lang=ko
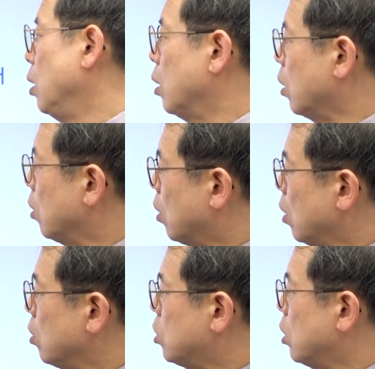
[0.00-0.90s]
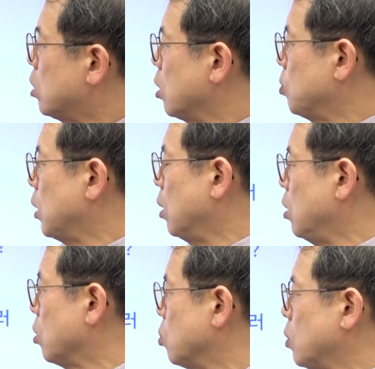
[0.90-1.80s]
그러니까 여기에는
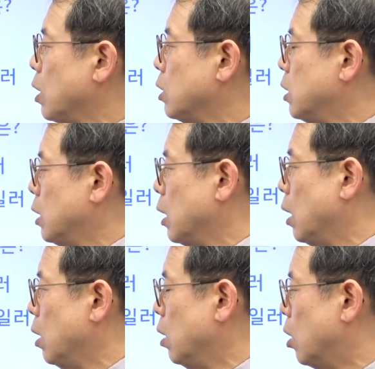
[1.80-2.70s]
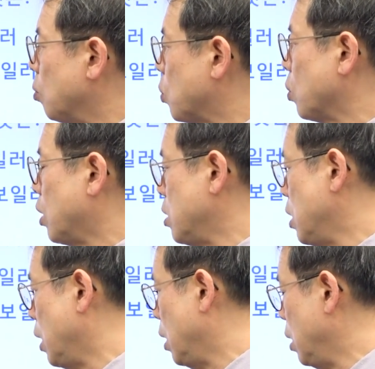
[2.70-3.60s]
직접적인 연소 장치가 없고
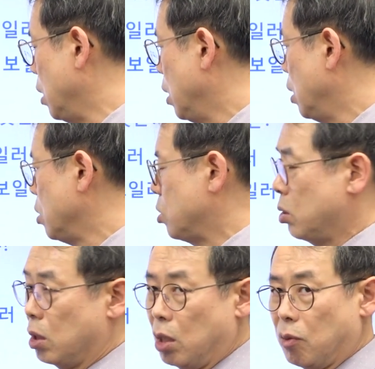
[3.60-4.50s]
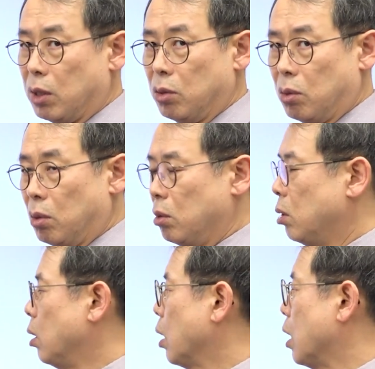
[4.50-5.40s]
대신에 증기관으로
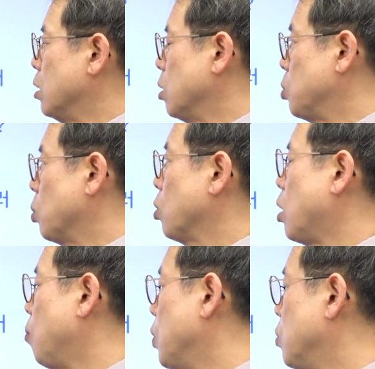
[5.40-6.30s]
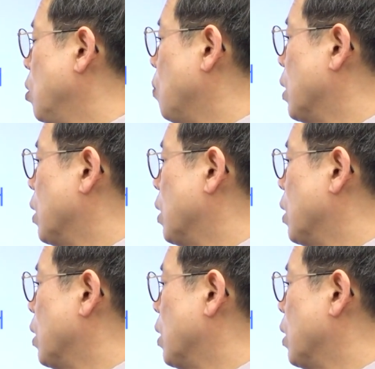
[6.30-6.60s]
간접적으로 대표주는 해